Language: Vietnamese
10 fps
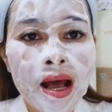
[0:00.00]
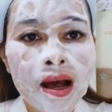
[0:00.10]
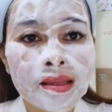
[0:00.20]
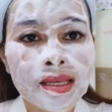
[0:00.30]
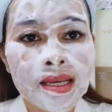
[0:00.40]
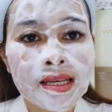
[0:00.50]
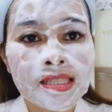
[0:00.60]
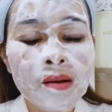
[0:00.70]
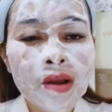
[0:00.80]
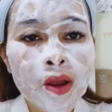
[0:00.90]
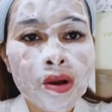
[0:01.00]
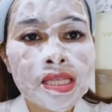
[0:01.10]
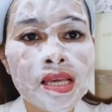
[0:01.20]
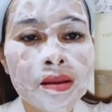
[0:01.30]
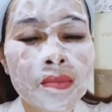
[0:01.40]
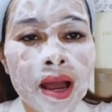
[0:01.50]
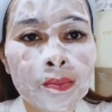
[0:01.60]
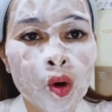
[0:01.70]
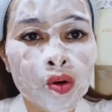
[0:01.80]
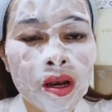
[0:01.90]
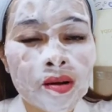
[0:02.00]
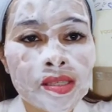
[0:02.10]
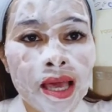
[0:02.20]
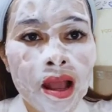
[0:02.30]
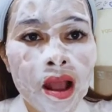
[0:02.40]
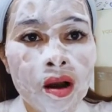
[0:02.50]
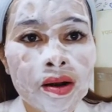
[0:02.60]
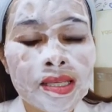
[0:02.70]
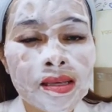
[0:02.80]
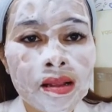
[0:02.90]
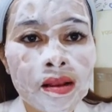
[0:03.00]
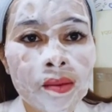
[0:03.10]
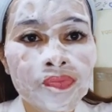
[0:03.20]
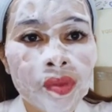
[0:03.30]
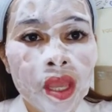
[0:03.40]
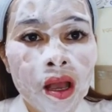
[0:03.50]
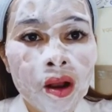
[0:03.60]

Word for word: à, thì trong cái quá trình mà bột nó sẽ có cái chất um,